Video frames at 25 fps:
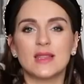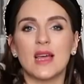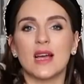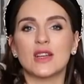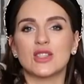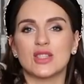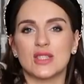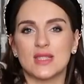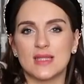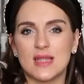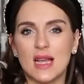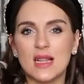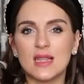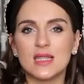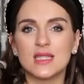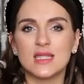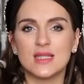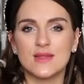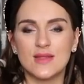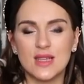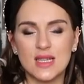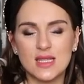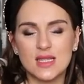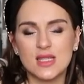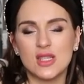Также стало
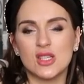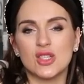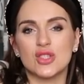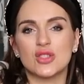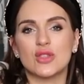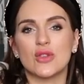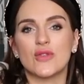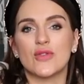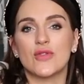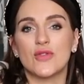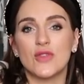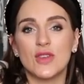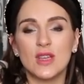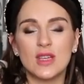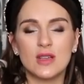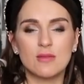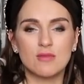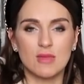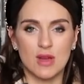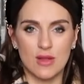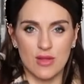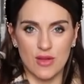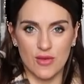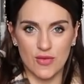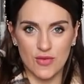известно, что
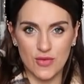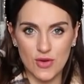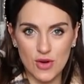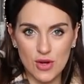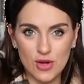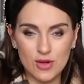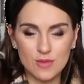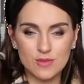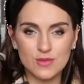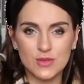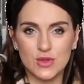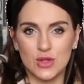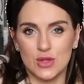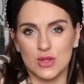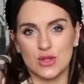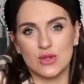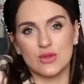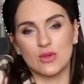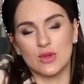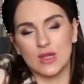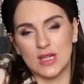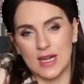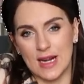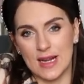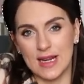фирма The Firm, то есть
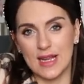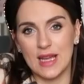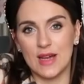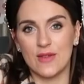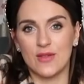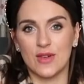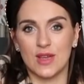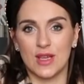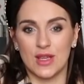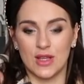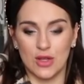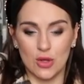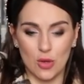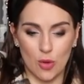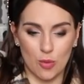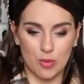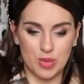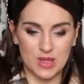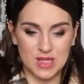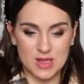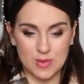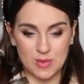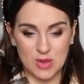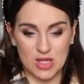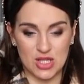ну, королева и ее
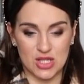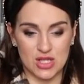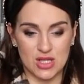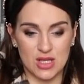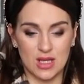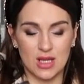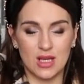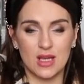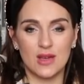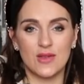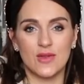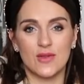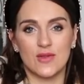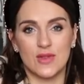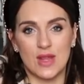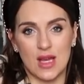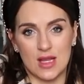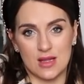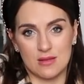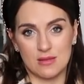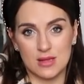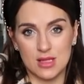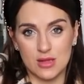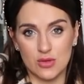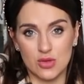приспешники, в
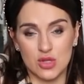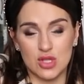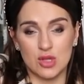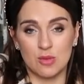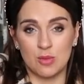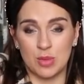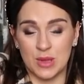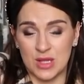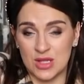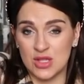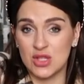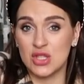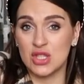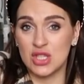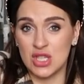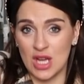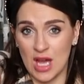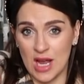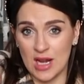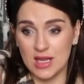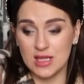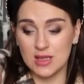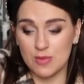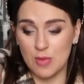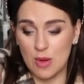данном случае принц
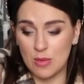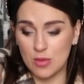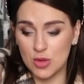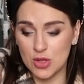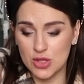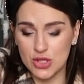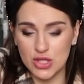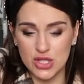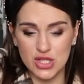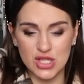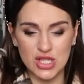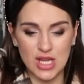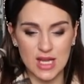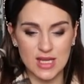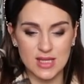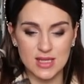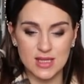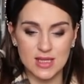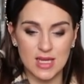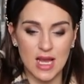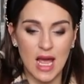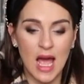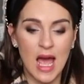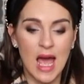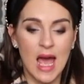Чарльз по большей
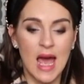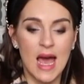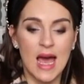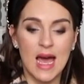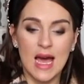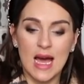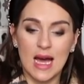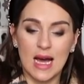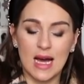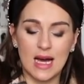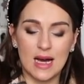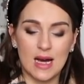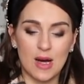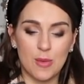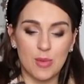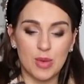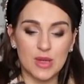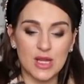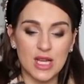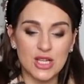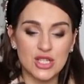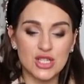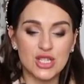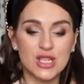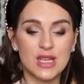части, а,
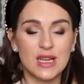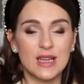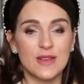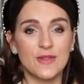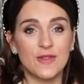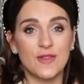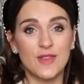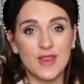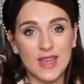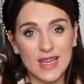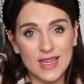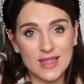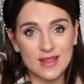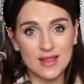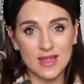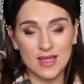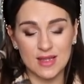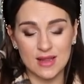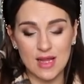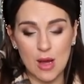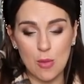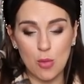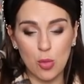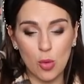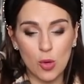положили вето
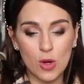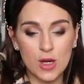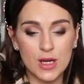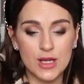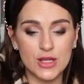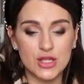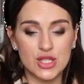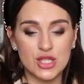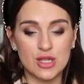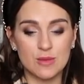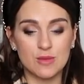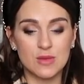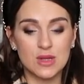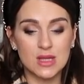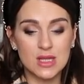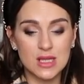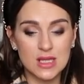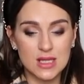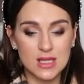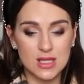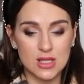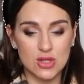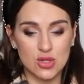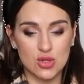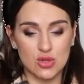на более чем
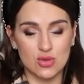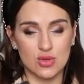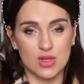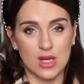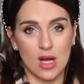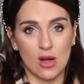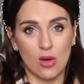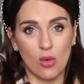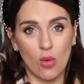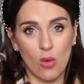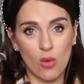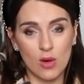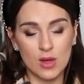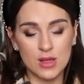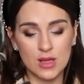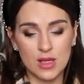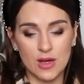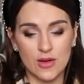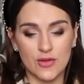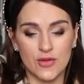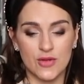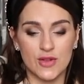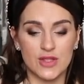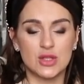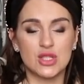тысячу
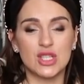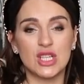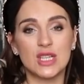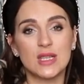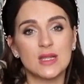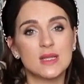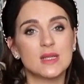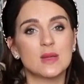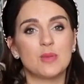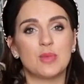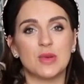законов через